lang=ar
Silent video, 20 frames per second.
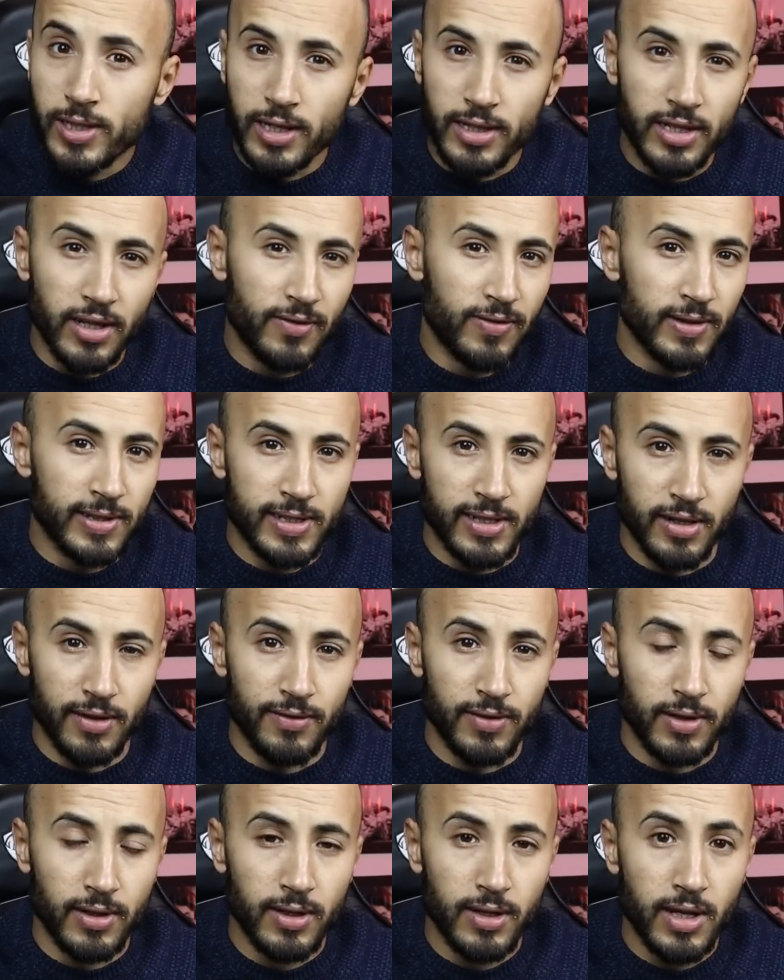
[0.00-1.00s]
حتى ديال
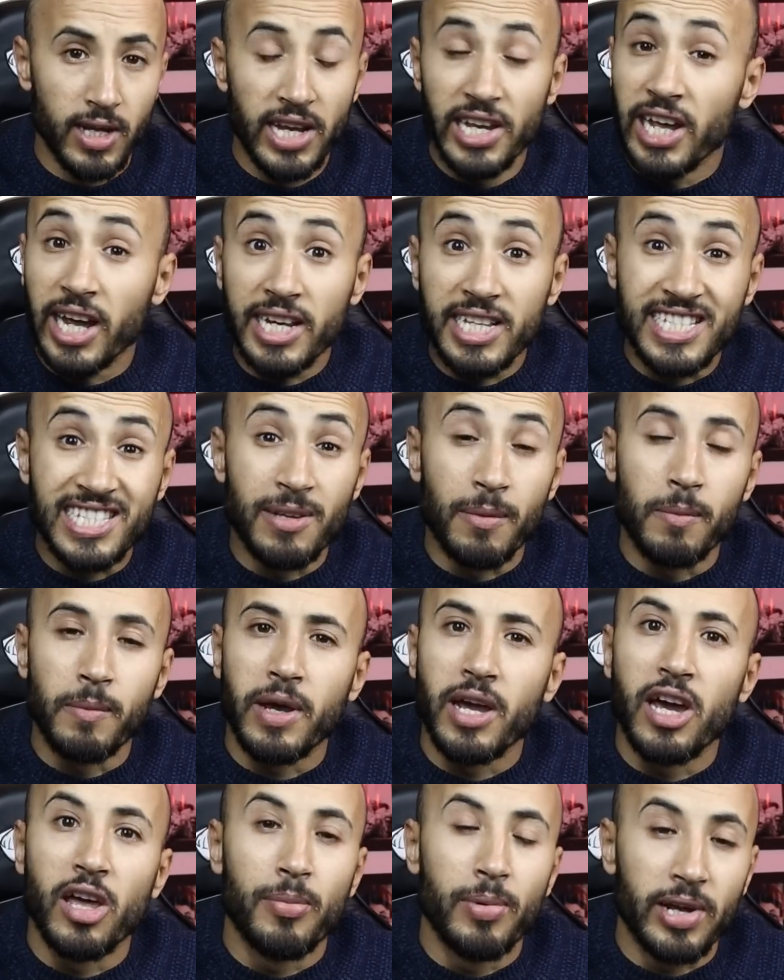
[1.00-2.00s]
الفلسفه اللي غيصدم
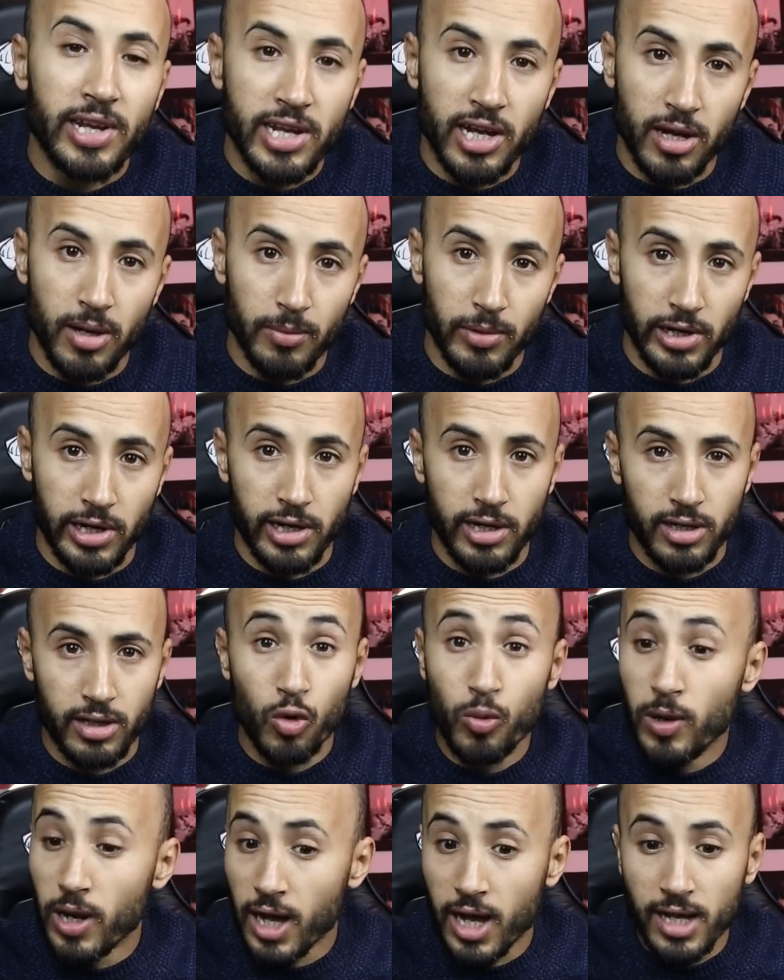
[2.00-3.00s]
المغاربه كاملين
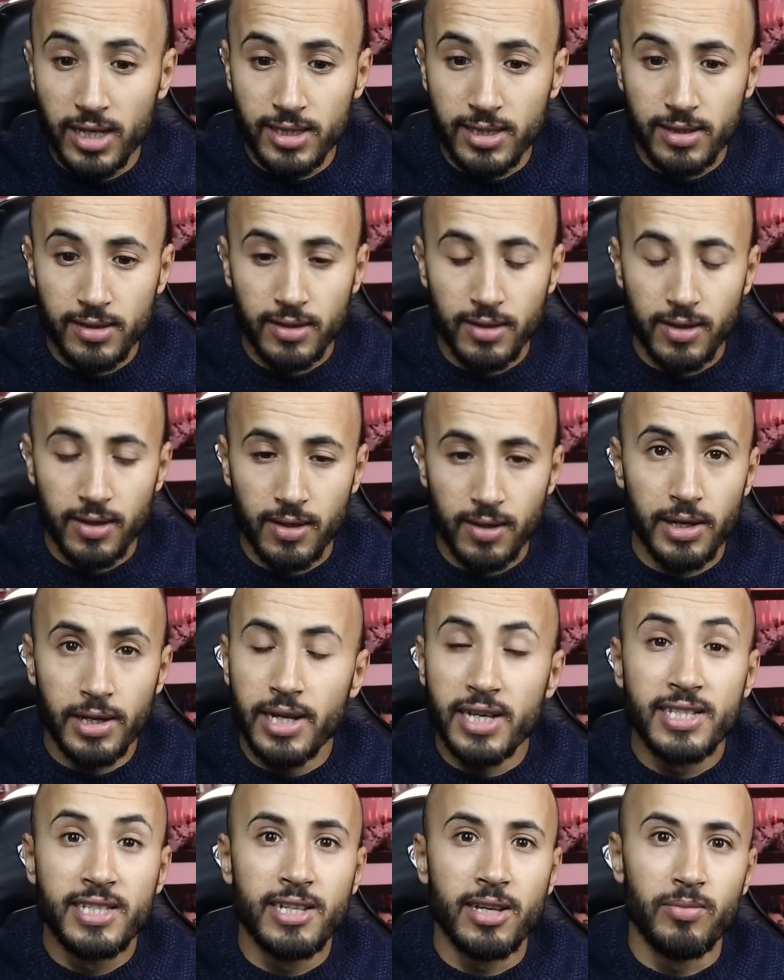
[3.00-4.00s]
وبالاخص
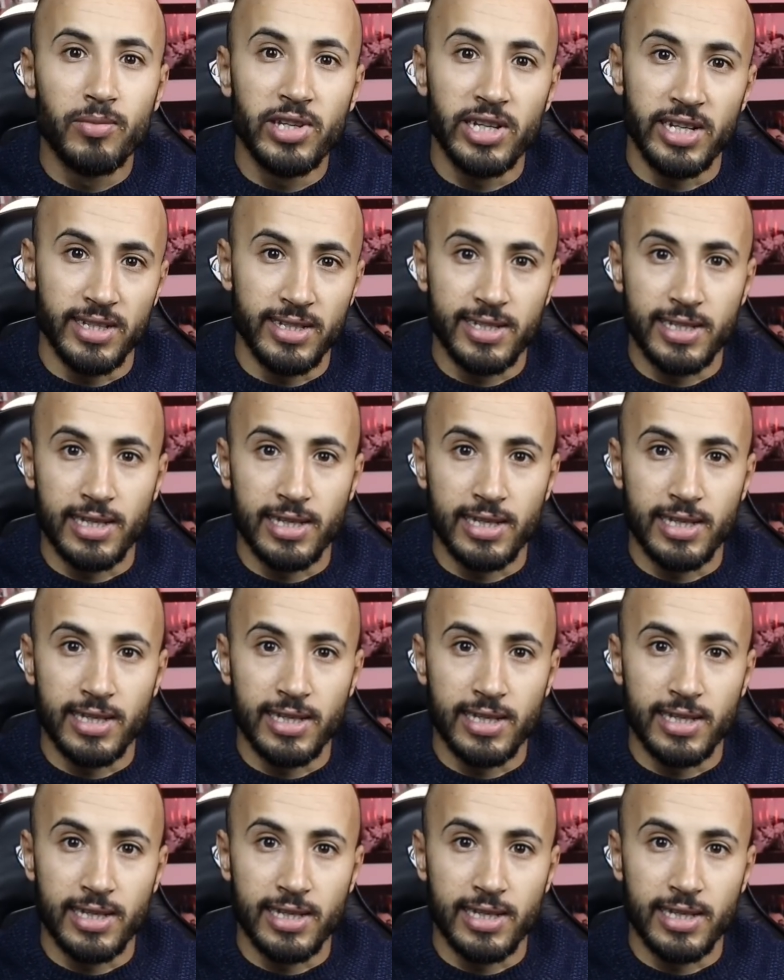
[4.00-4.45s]
الناس ديال مدينه